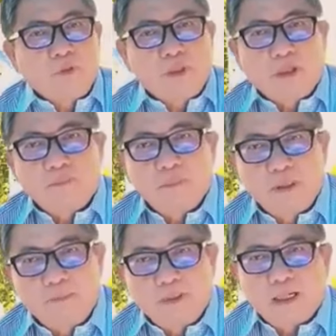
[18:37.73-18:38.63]
cho nên
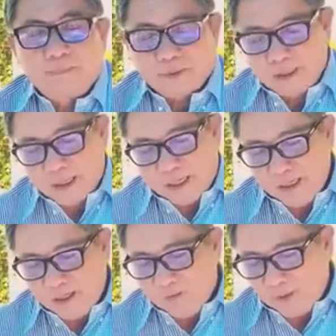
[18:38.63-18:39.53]
bữa mà làm cái
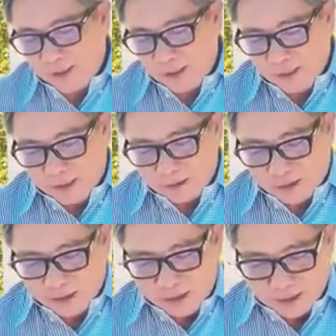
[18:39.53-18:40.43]
lễ ở ngoài đó
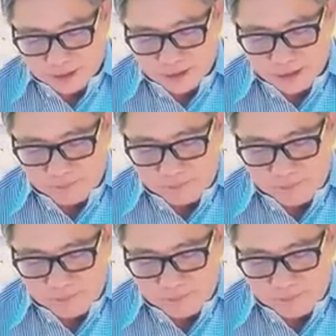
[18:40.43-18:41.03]
có cái hình đó